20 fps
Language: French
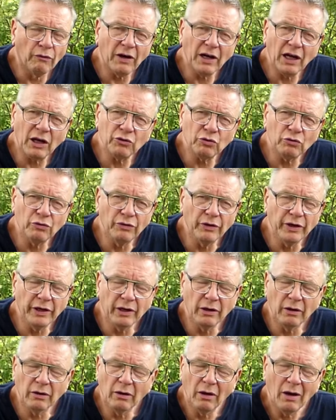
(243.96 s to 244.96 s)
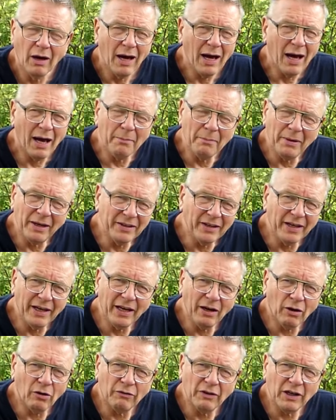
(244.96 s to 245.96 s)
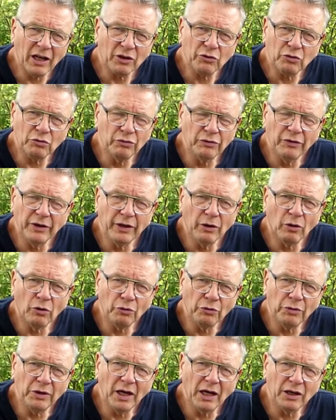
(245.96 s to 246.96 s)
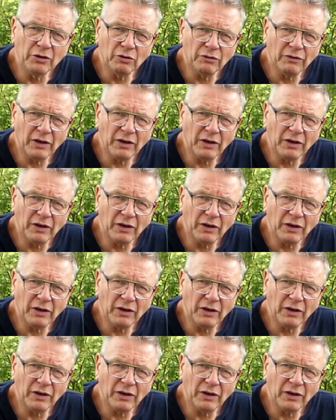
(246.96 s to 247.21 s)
On va la retrouver à Madère, on va la retrouver en Guyane,